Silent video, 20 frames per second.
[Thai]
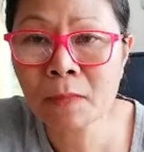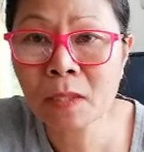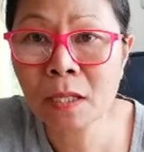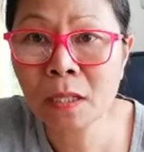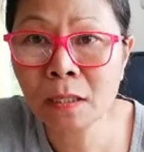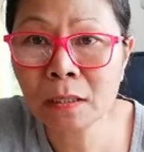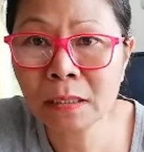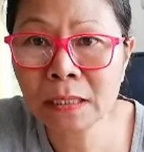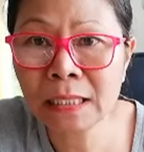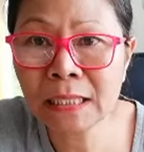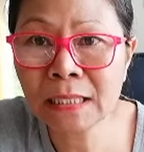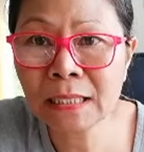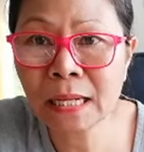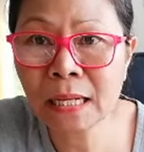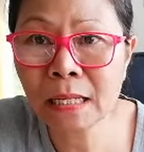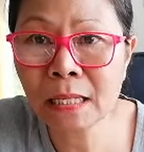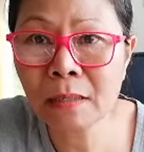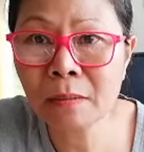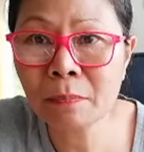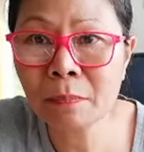เกิดที่ไหน
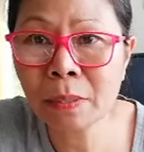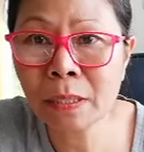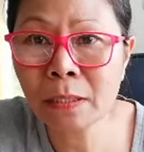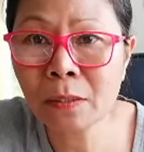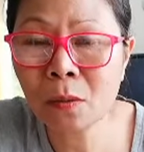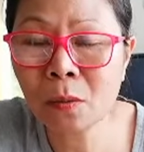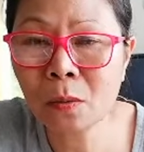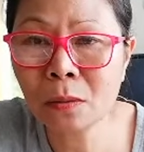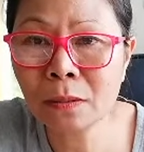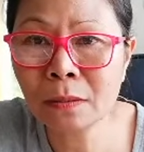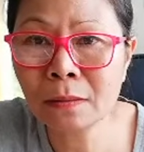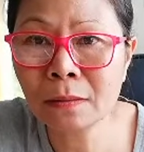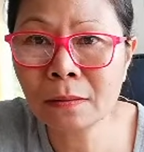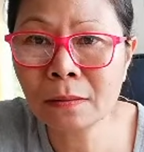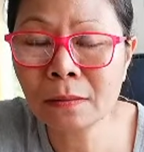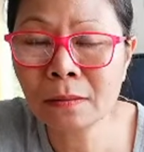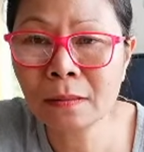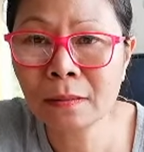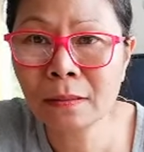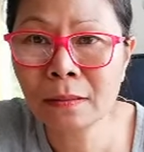เป็นคน
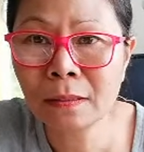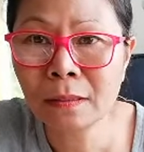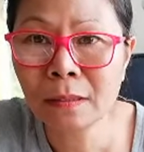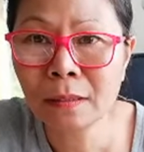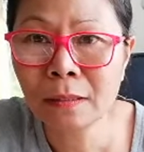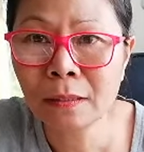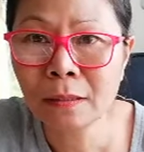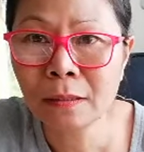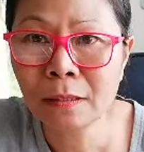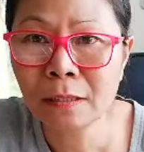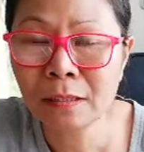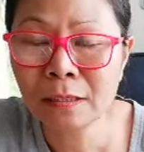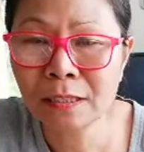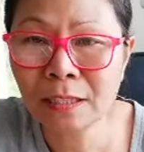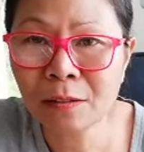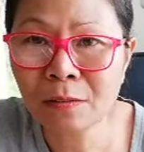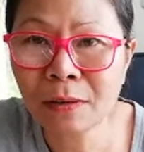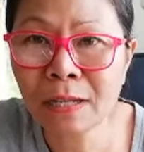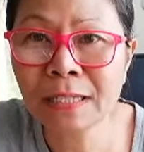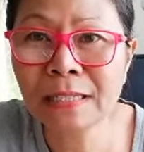
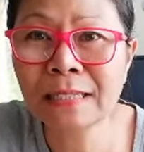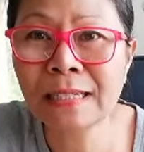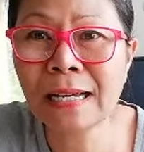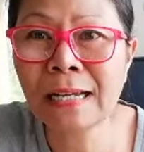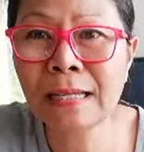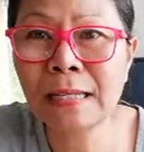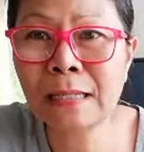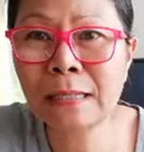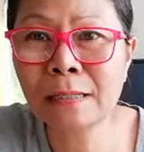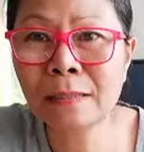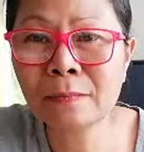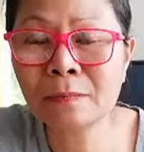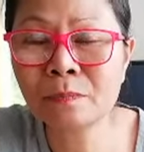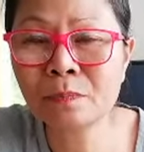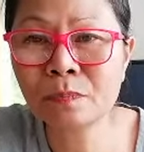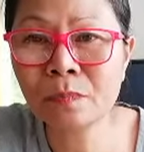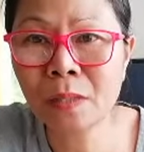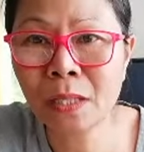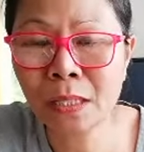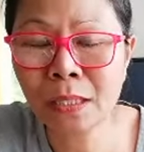จังหวัดไหน
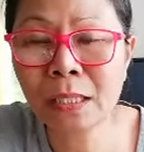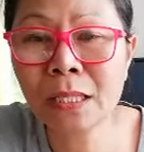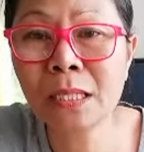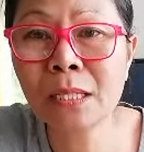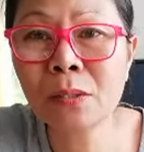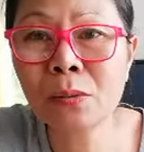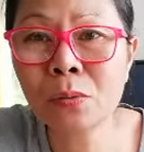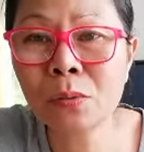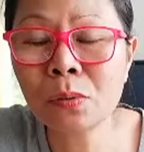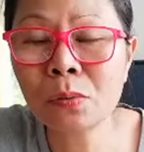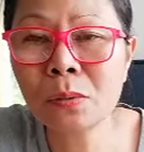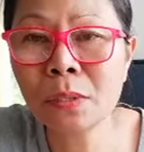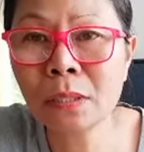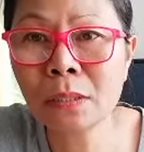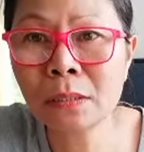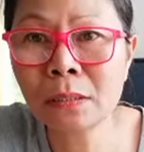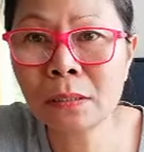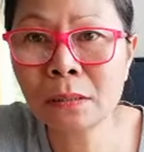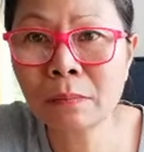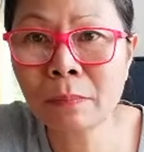แต่ที่รู้ๆก็
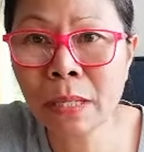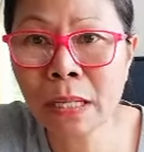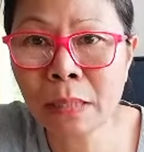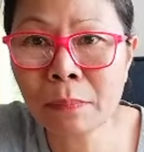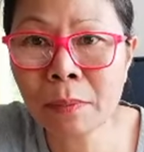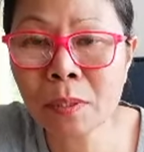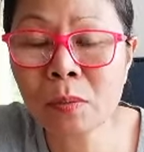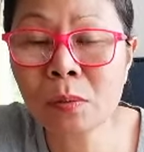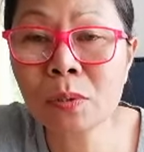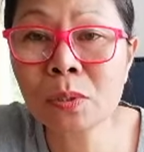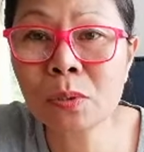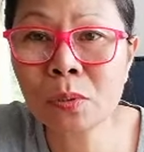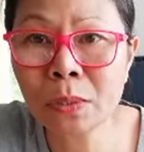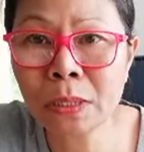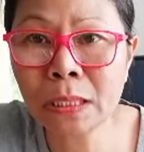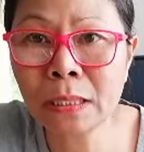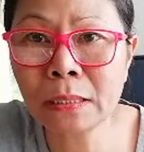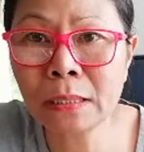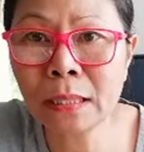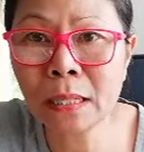คือแม่เป็นคนสุ
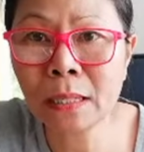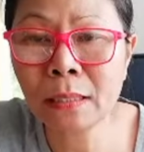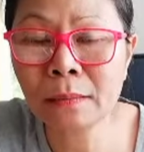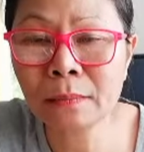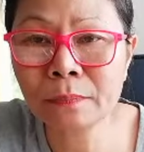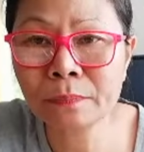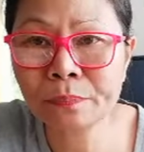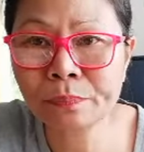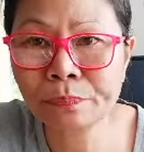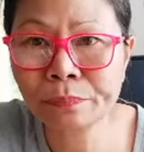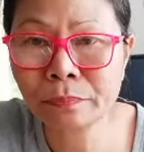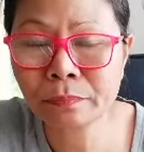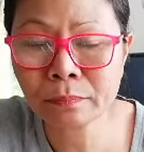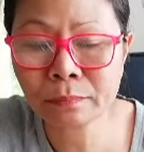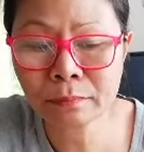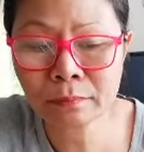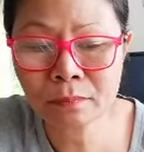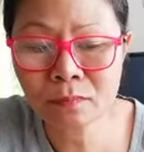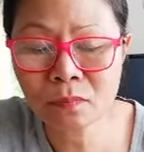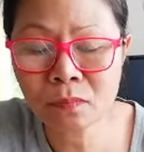รินทร์ค่ะ
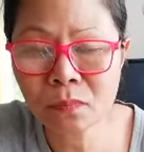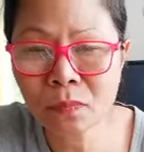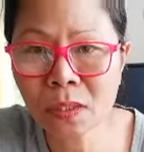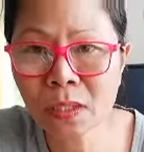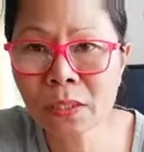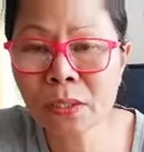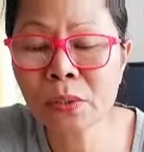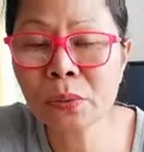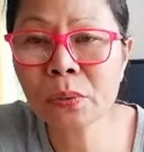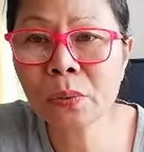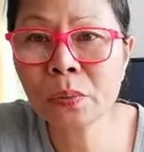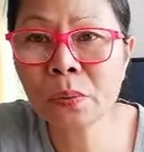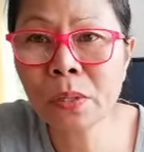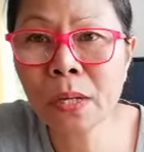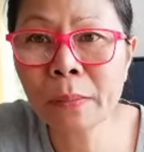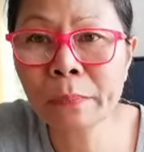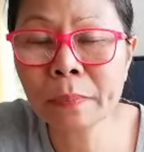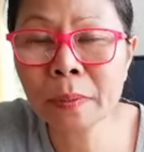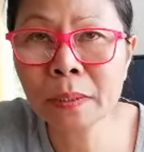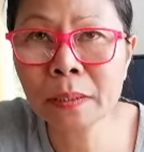อยู่
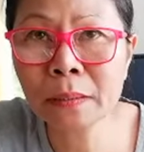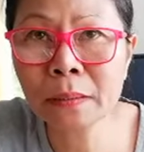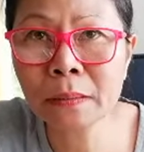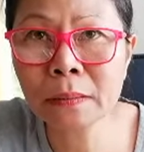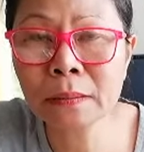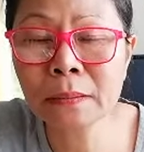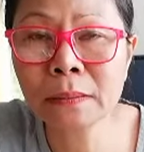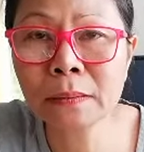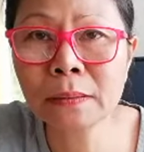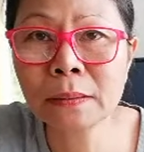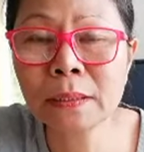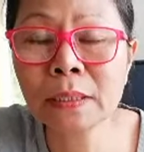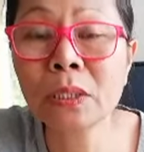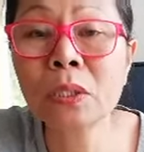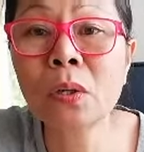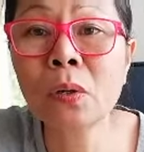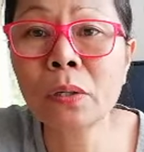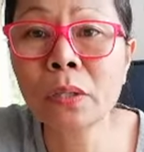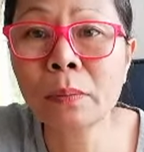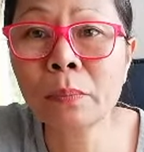อำเภอศรี
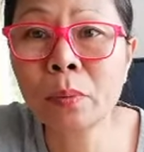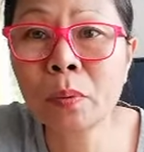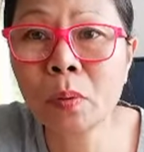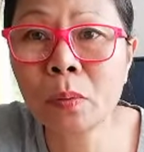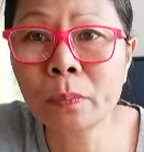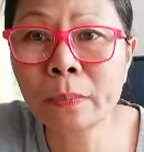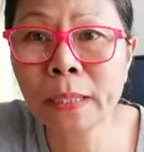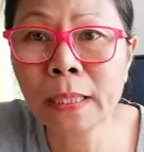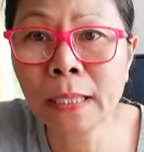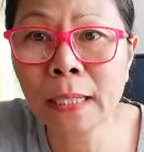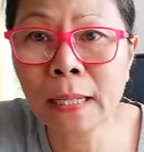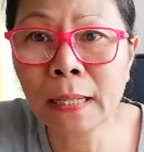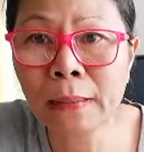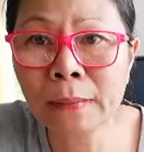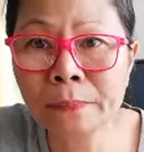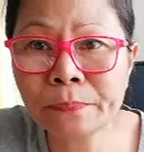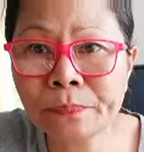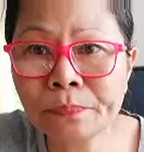ขอรภูมินะคะ